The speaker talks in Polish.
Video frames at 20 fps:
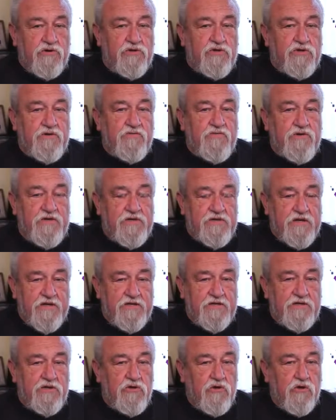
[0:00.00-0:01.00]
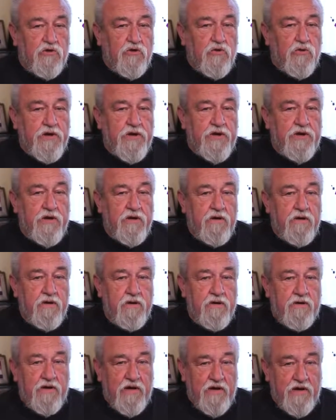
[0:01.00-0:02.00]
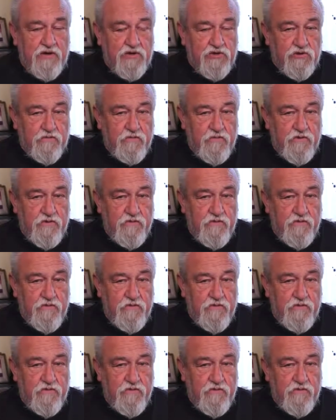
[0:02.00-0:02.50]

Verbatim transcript: od cywilizacji, do której należą.